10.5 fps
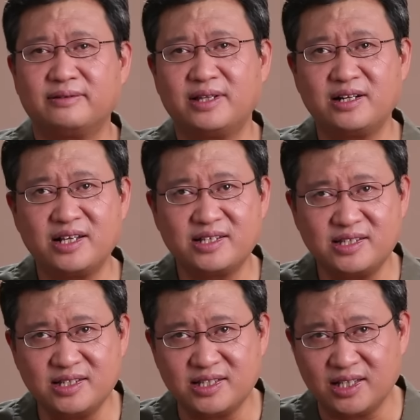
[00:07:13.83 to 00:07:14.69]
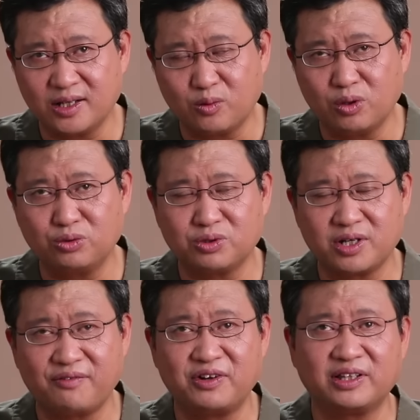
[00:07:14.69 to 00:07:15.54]
但是在自己的国土
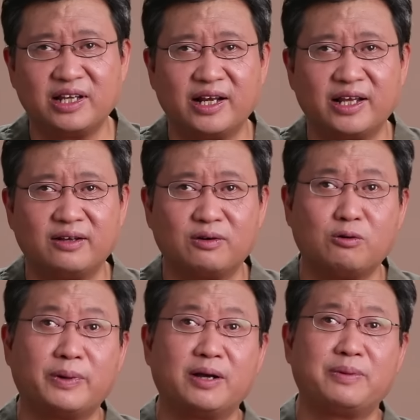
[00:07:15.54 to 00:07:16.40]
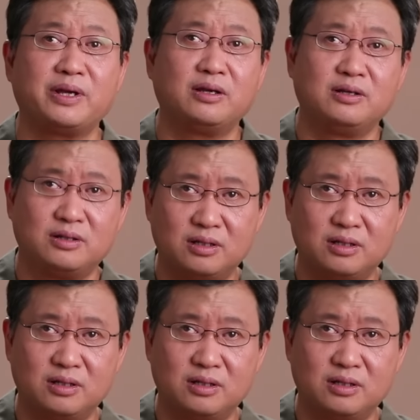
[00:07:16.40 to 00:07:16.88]
上放地雷的，恐怕要被